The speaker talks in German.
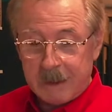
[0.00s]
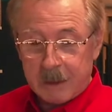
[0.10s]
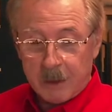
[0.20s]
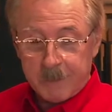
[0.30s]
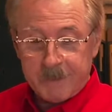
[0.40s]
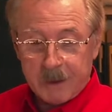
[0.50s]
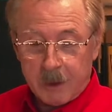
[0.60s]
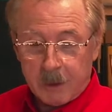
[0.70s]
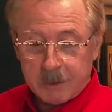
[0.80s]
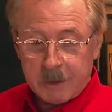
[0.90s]
dazu und
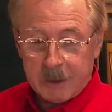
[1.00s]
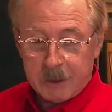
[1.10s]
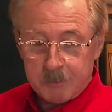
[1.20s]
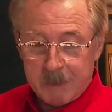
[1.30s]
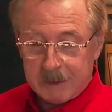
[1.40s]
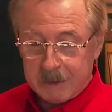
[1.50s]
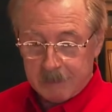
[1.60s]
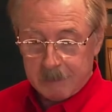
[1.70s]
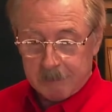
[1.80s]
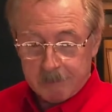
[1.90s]
eine Geschichte
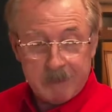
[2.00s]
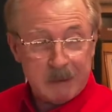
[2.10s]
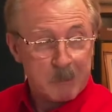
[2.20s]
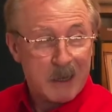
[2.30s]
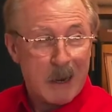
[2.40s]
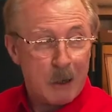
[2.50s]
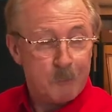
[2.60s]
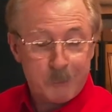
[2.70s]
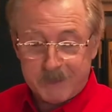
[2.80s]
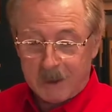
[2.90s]
erzählen kann, wo ich
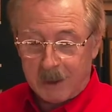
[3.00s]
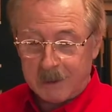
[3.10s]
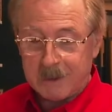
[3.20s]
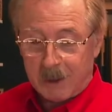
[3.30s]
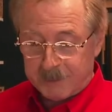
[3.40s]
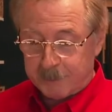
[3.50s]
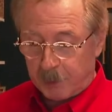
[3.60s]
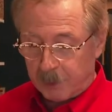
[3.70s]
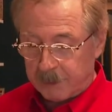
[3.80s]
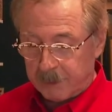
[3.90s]
das her habe. Und da gibt
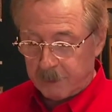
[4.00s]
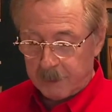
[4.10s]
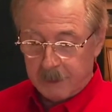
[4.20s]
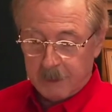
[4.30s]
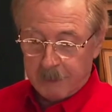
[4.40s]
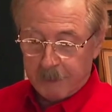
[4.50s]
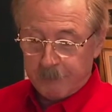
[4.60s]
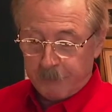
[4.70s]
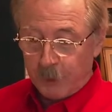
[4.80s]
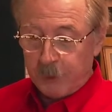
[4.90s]
es die
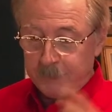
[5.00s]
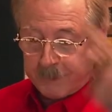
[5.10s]
straubigsten Geschichten